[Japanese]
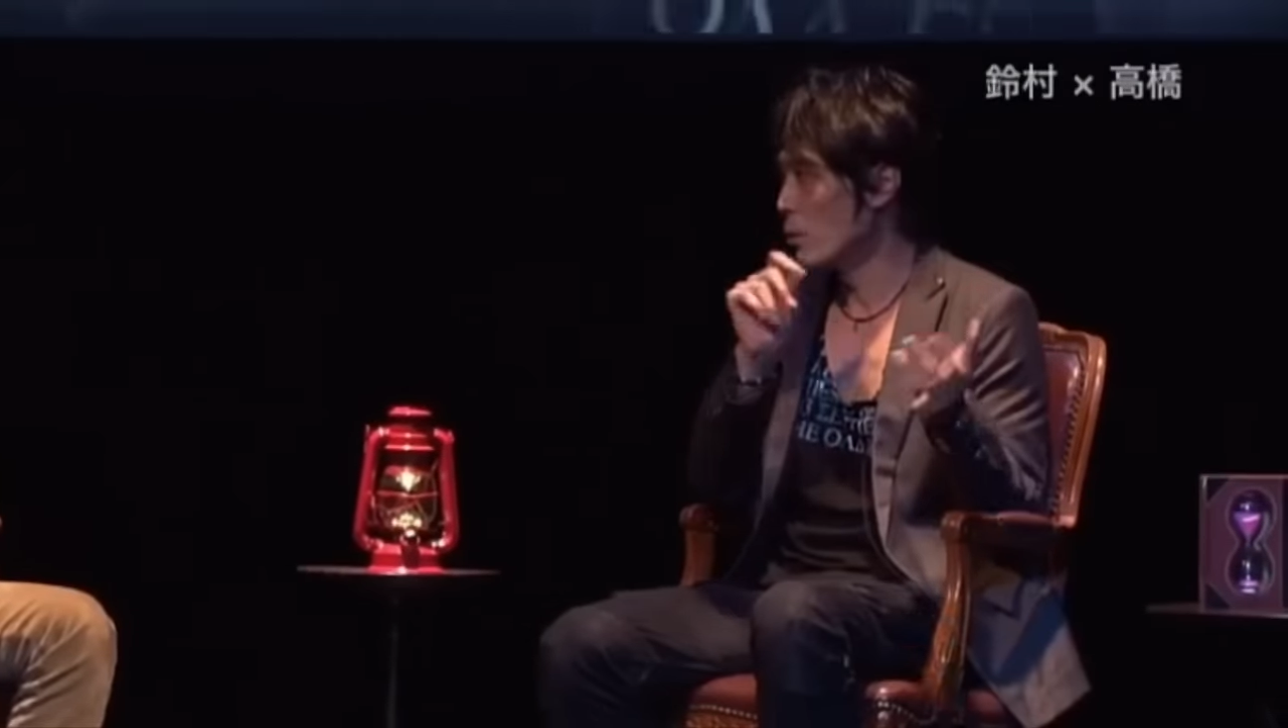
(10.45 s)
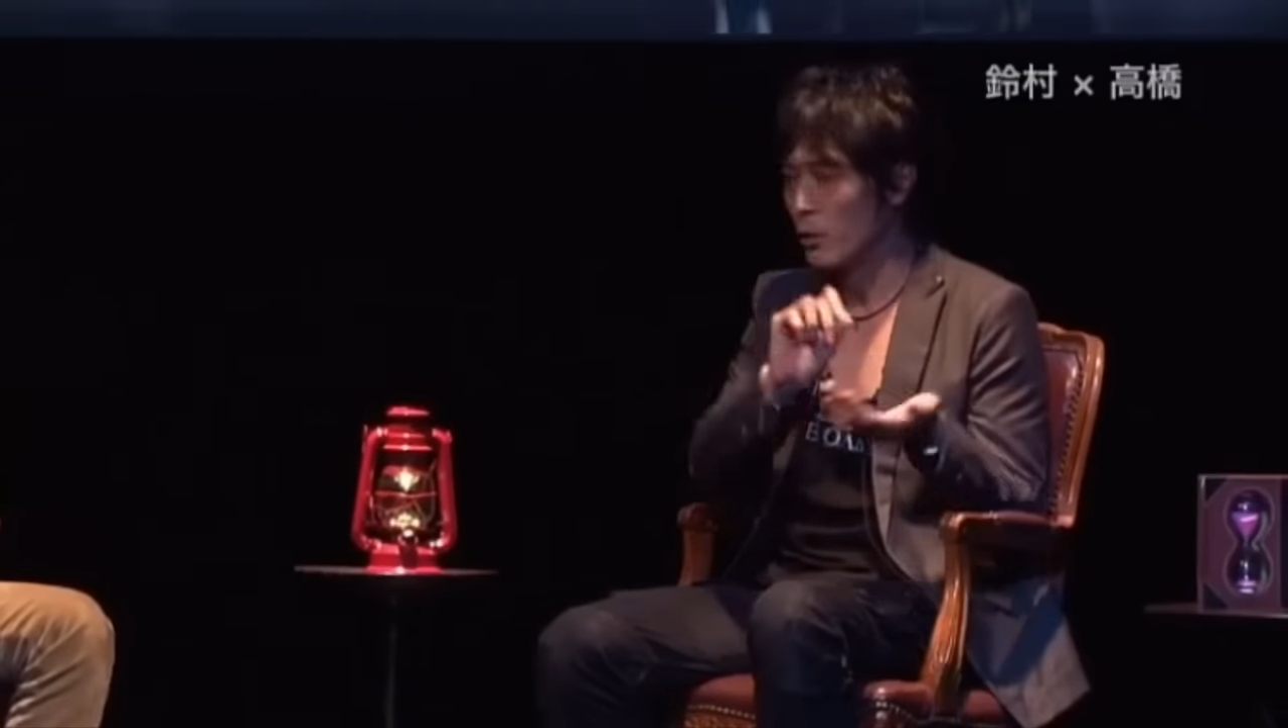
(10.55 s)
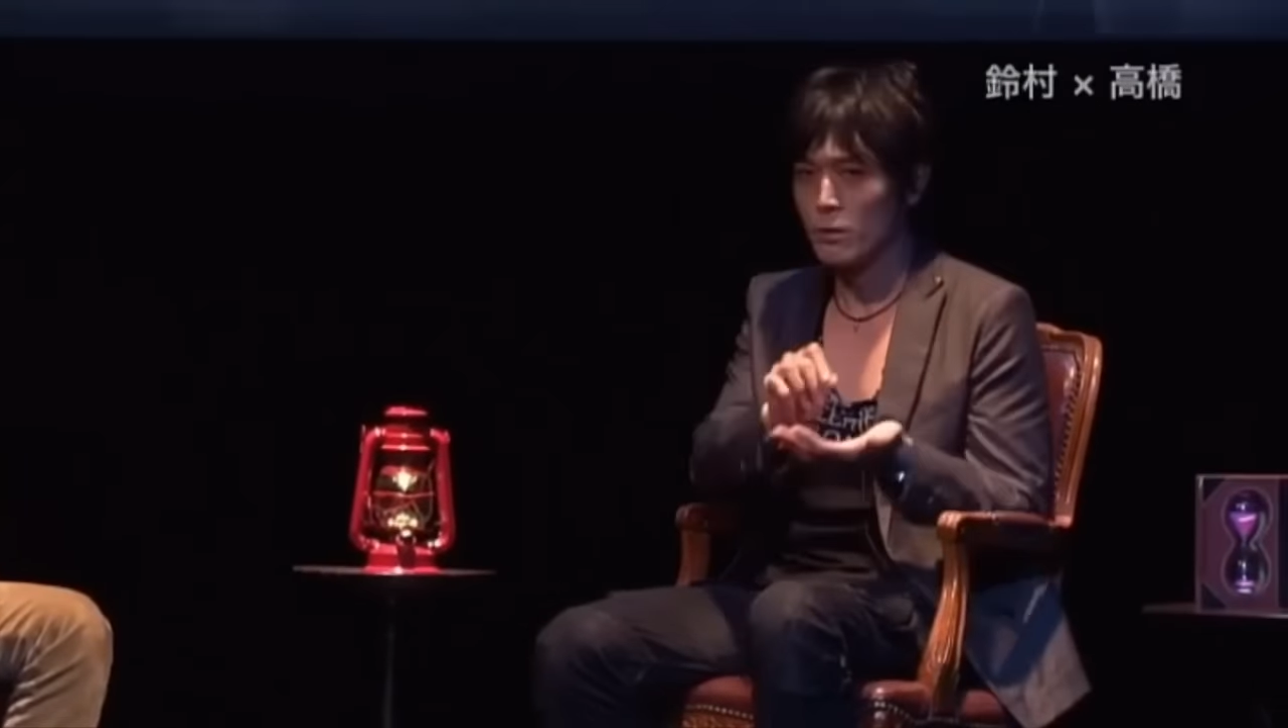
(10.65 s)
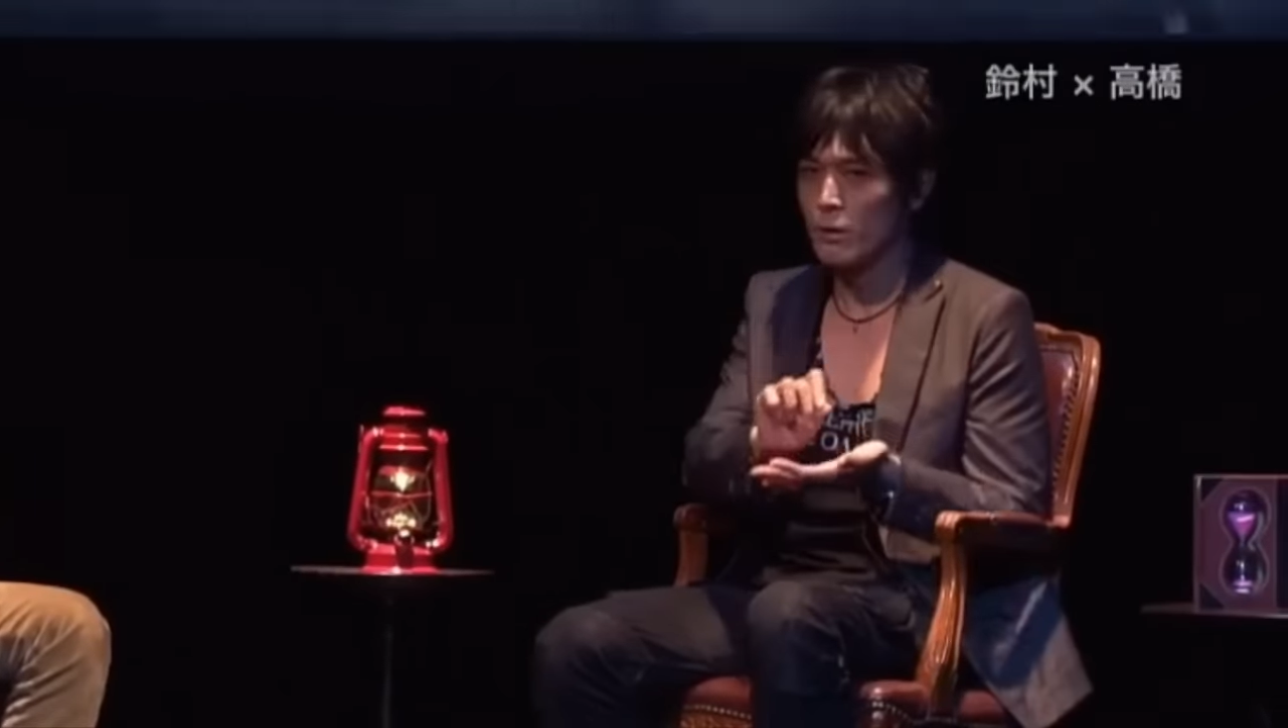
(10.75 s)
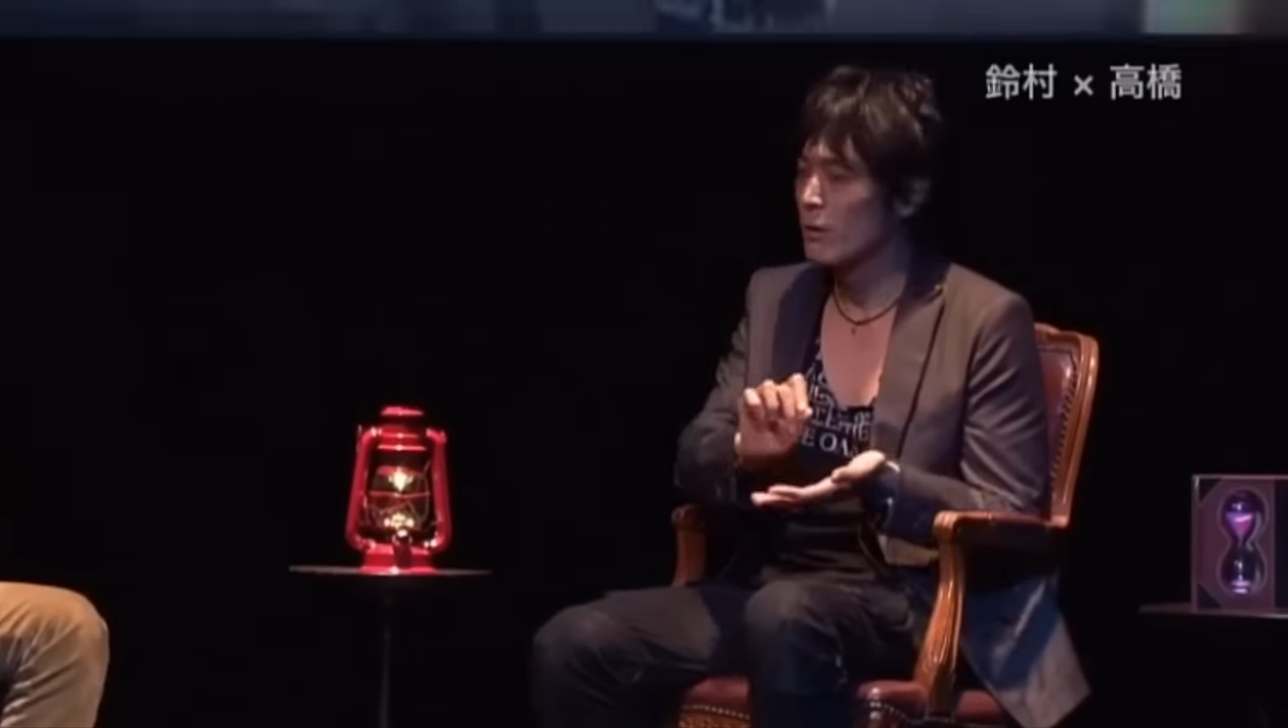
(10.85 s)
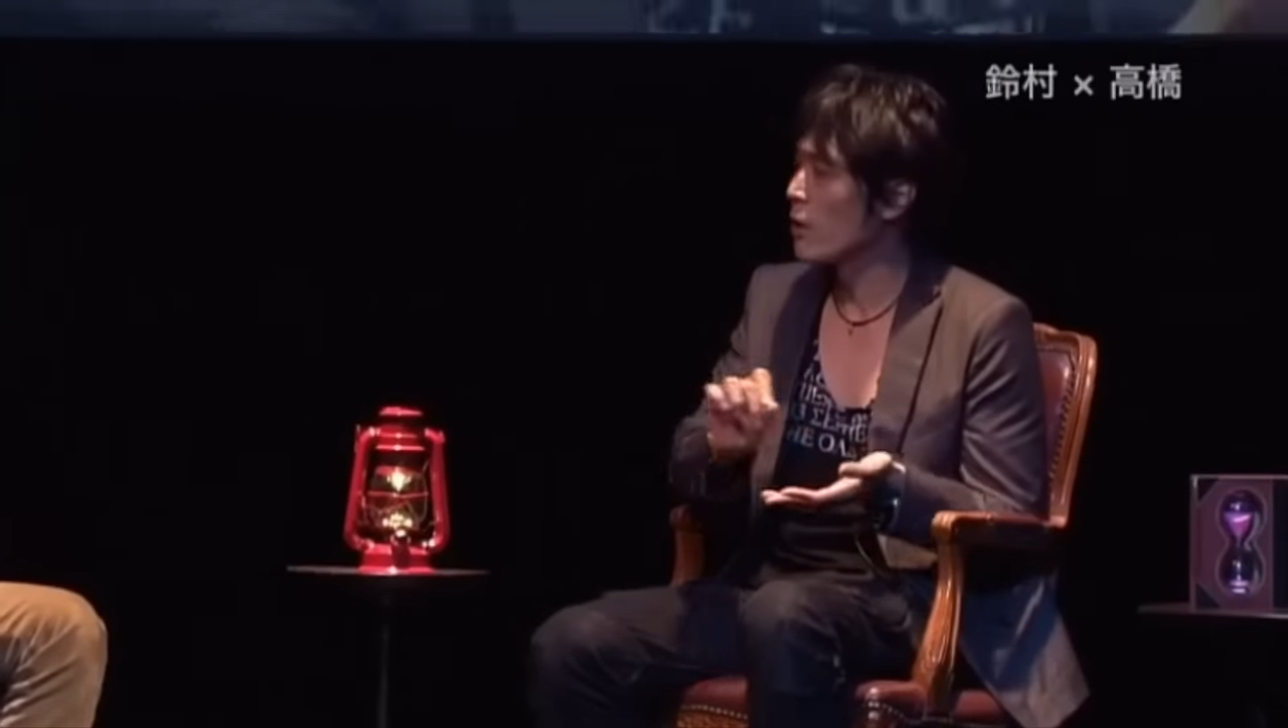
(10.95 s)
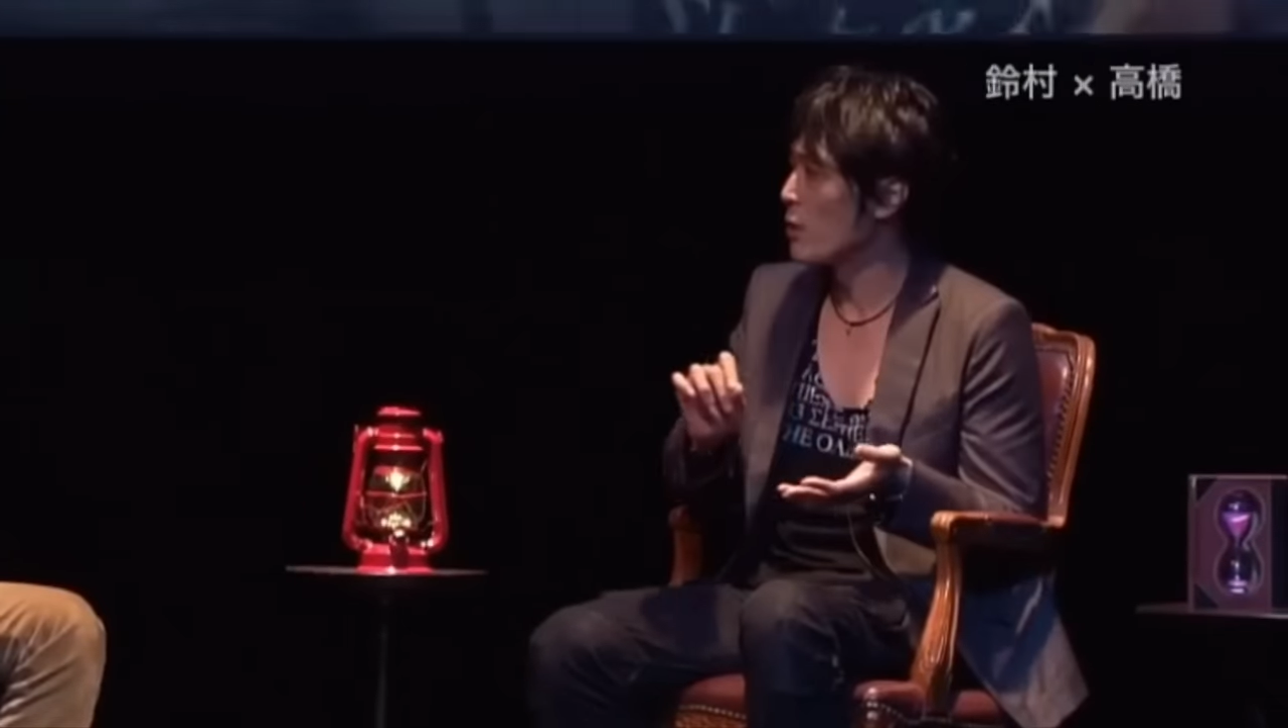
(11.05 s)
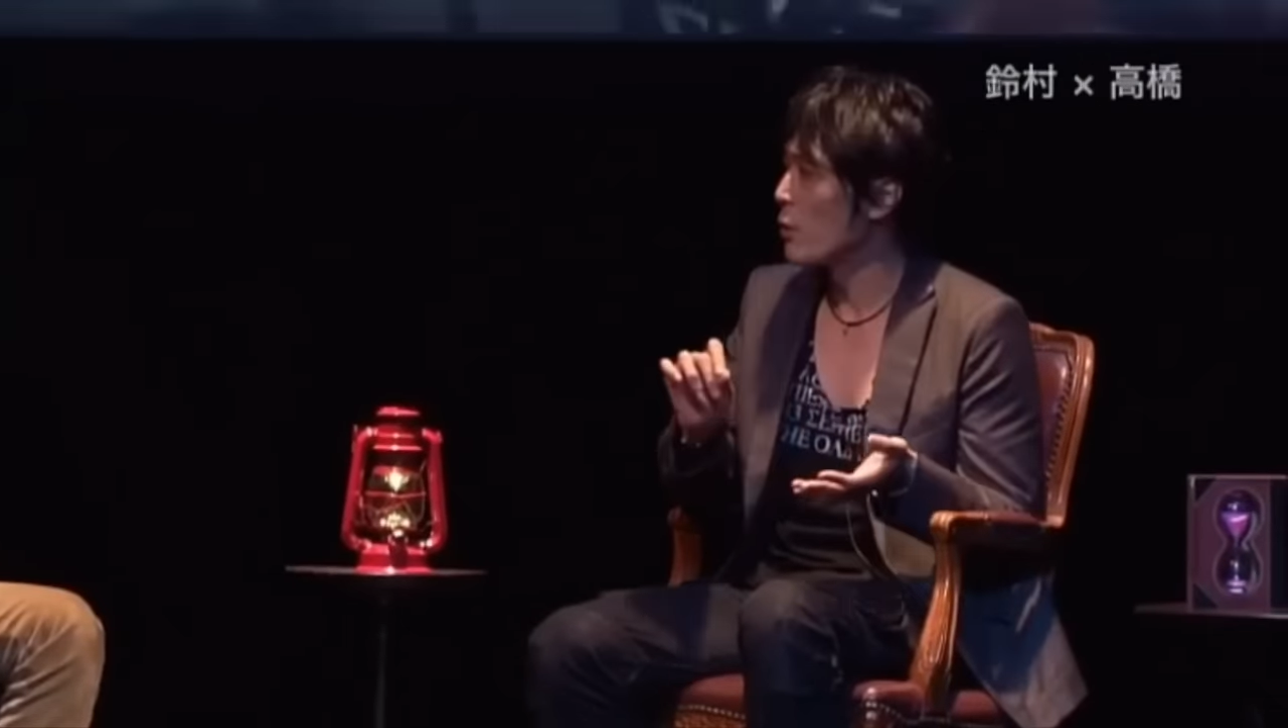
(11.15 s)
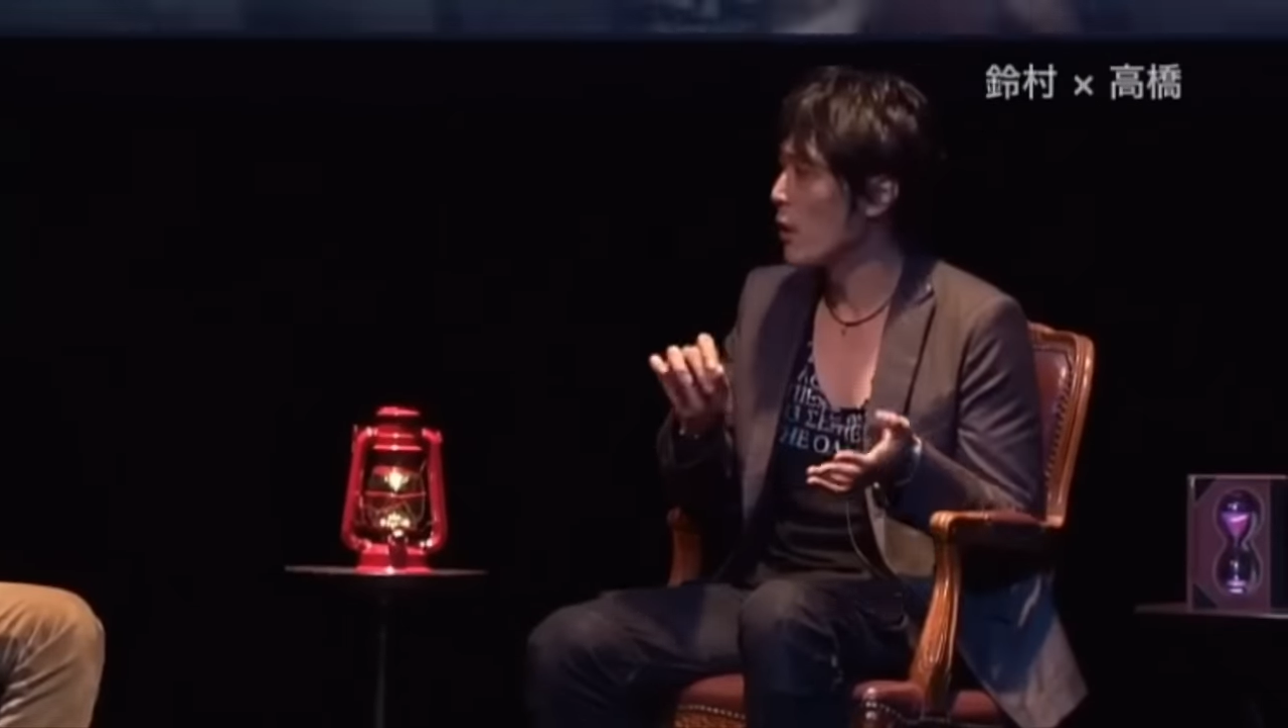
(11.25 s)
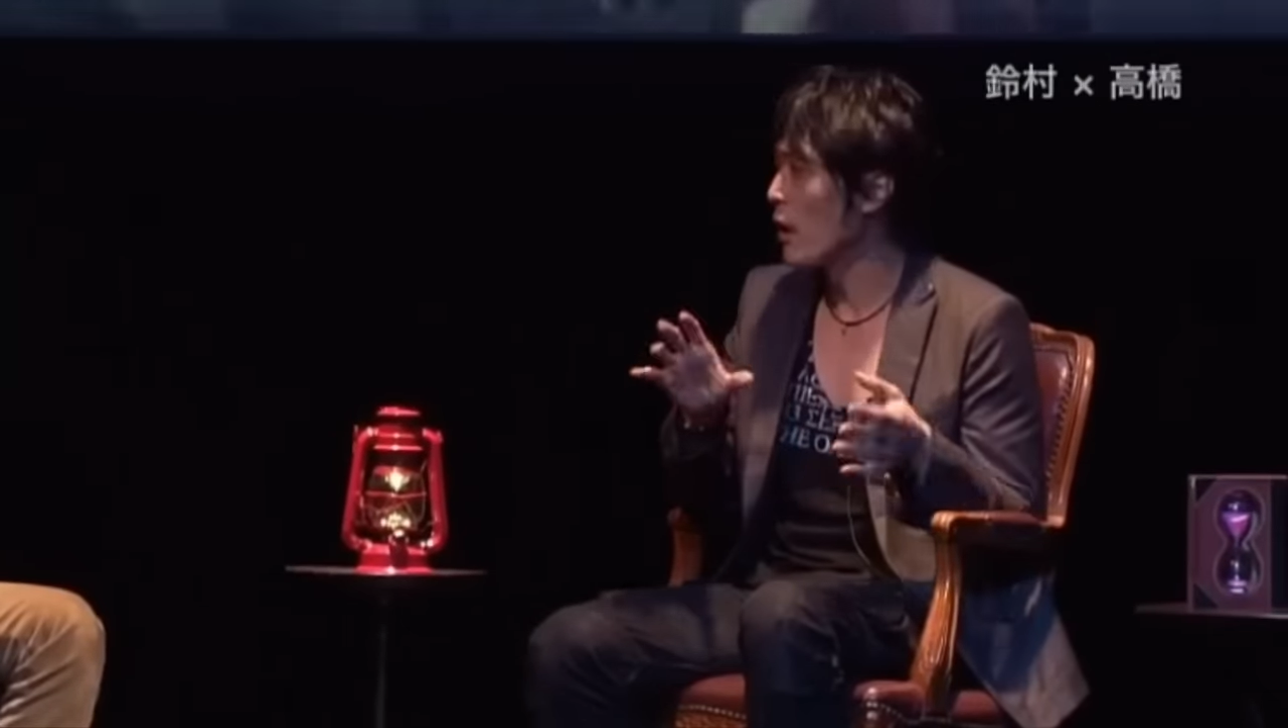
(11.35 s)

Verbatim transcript: 曲作ったりと